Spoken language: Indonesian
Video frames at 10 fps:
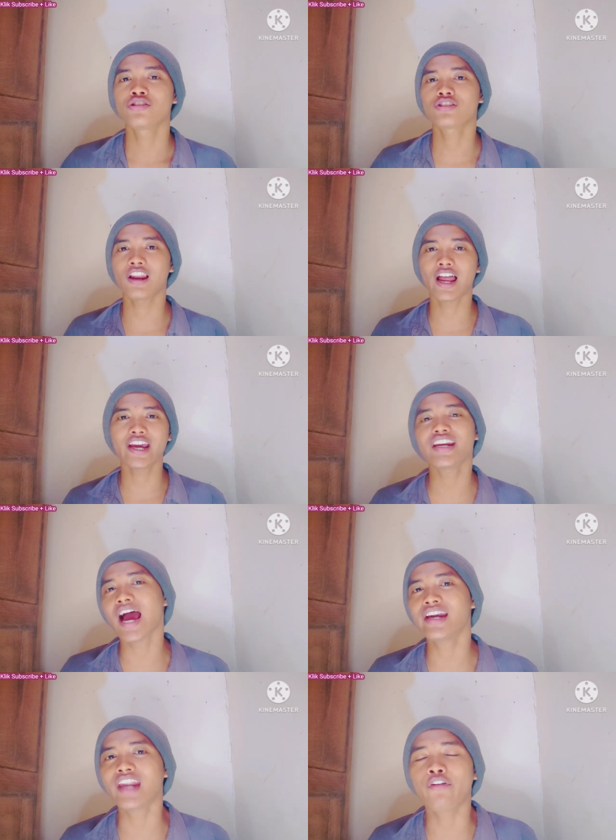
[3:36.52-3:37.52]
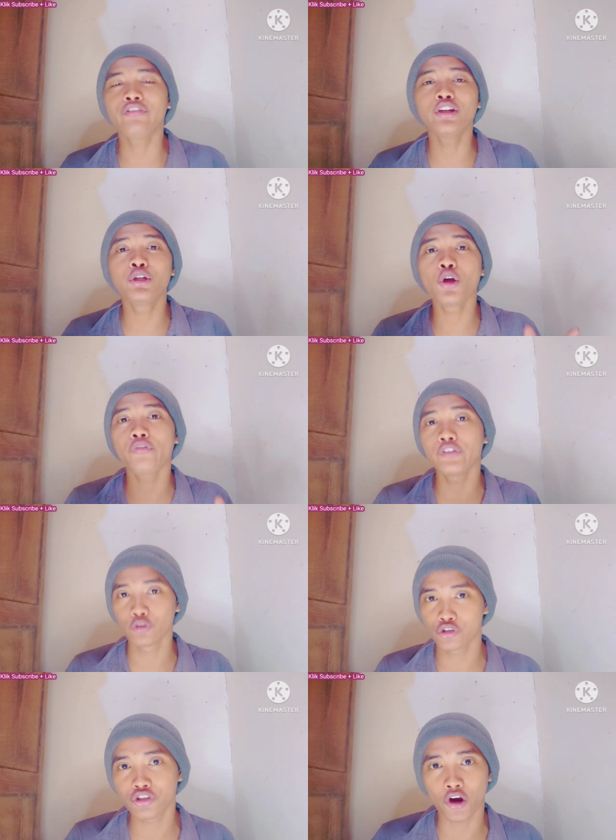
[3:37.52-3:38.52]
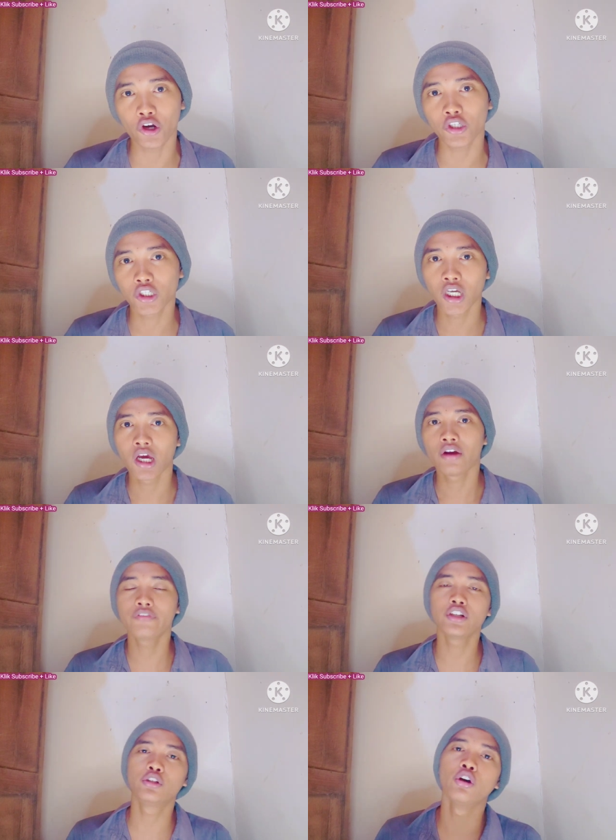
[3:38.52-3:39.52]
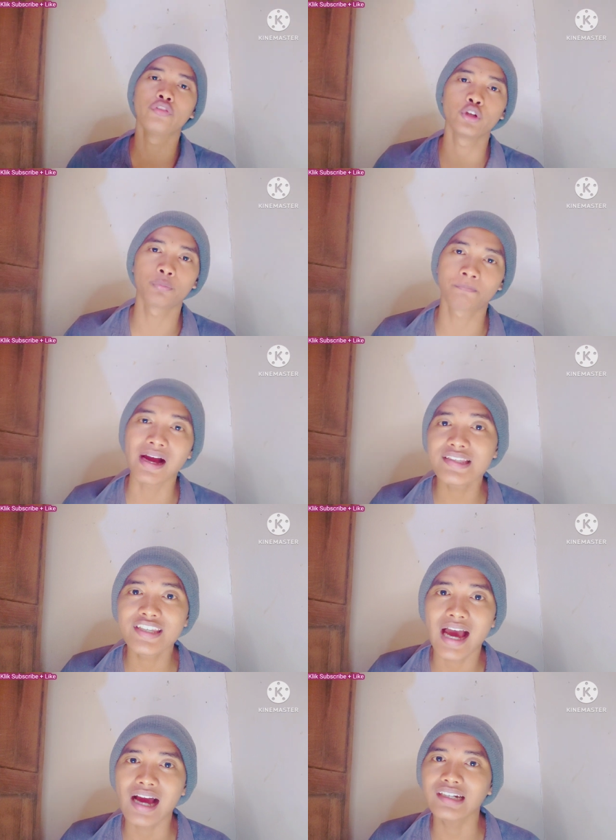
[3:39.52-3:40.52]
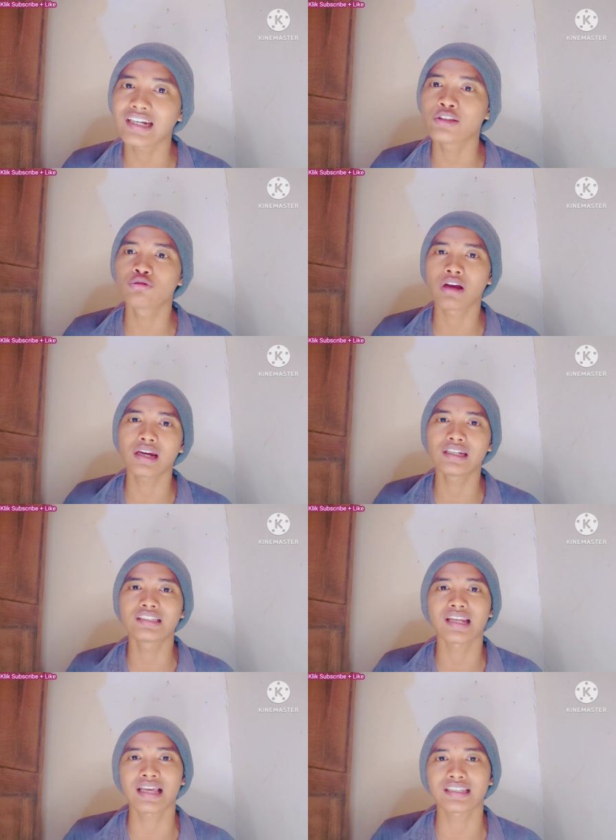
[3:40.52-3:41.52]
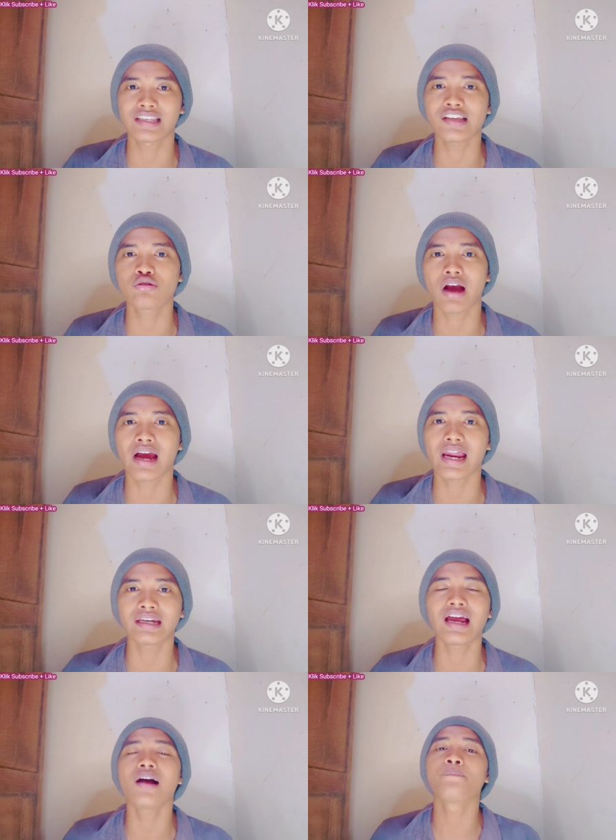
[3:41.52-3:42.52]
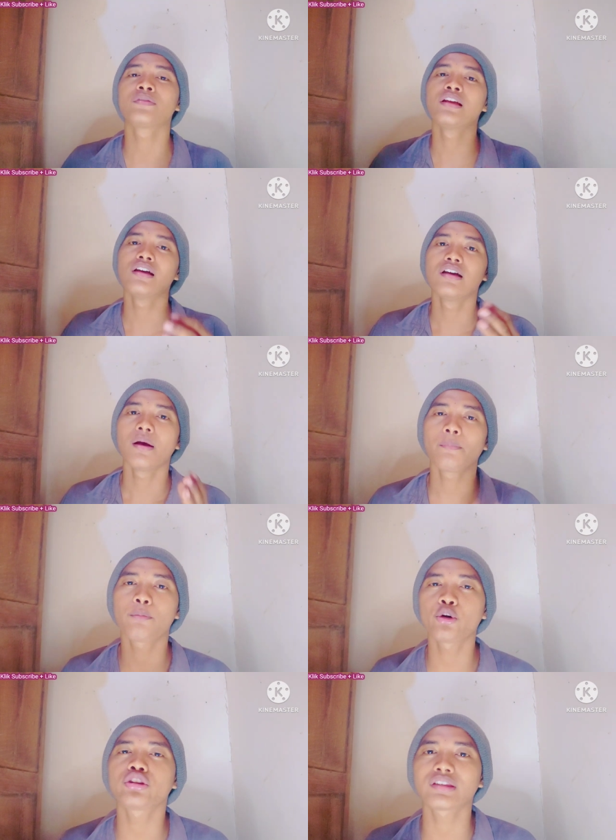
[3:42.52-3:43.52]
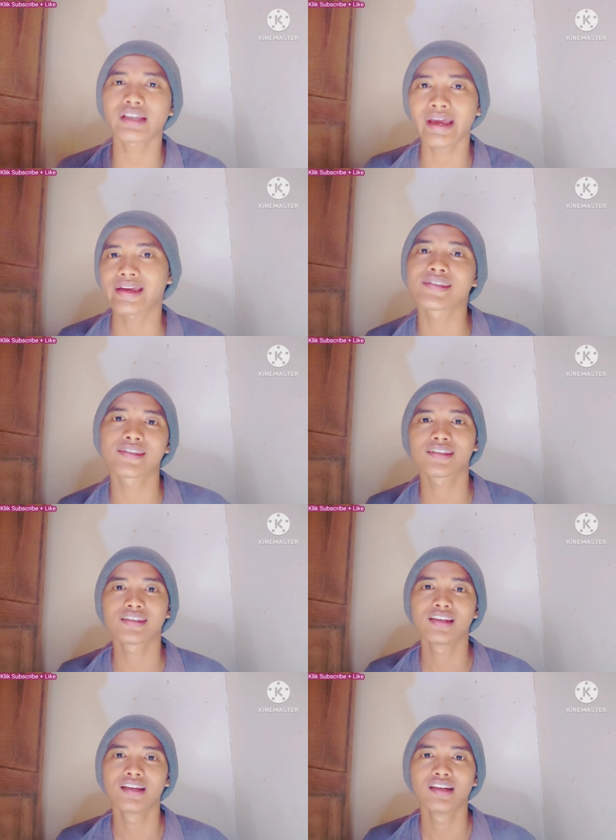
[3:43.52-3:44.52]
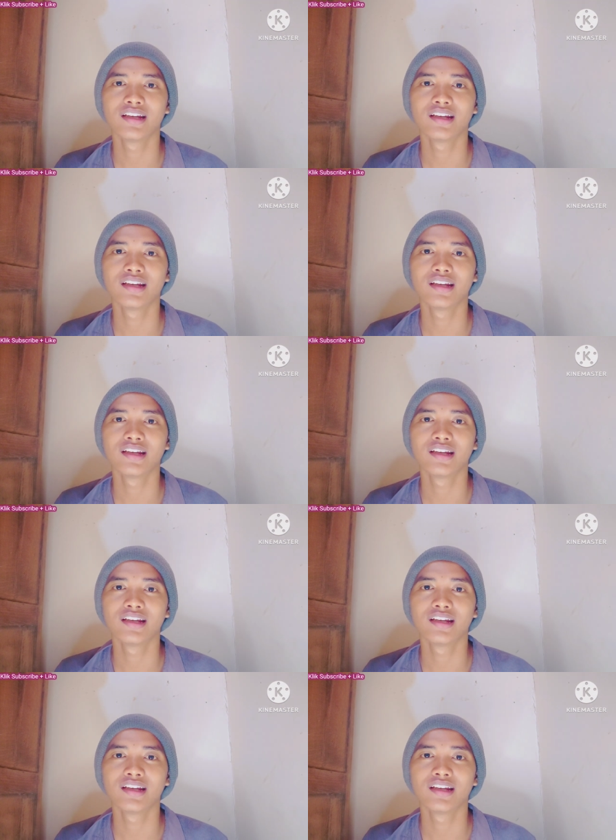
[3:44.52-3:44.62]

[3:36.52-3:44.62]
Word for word: selain ada video-video short, video-video panjang, dan juga di sela-selanya juga akan ada podcast.